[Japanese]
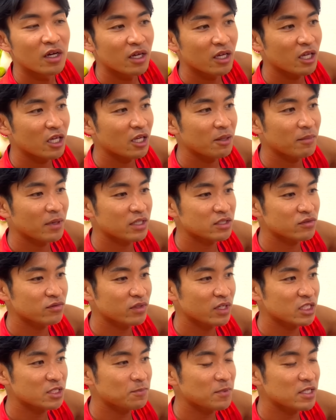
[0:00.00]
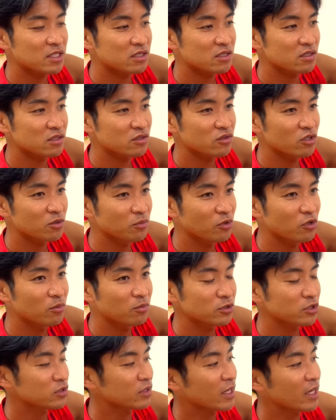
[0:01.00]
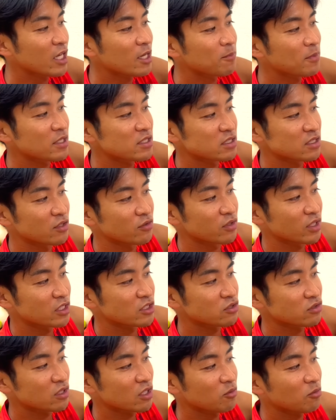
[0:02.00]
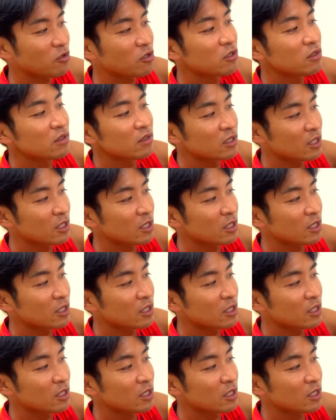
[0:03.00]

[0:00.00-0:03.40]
えー、マラソンレースペースよりももうちょっと速いペースでの練習っていうのも